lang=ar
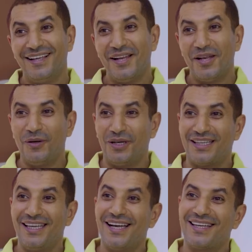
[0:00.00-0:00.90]
لو
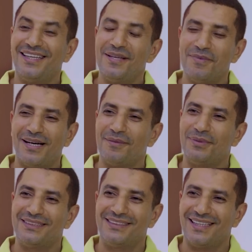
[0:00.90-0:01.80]
أحكي لك هي ما
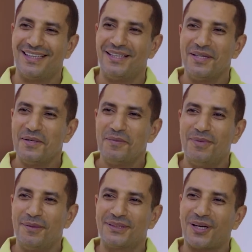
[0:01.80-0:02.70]
بت آه،
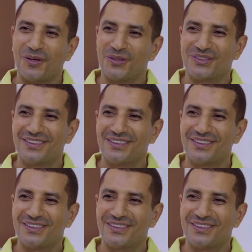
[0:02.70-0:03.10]
ما بتخلصش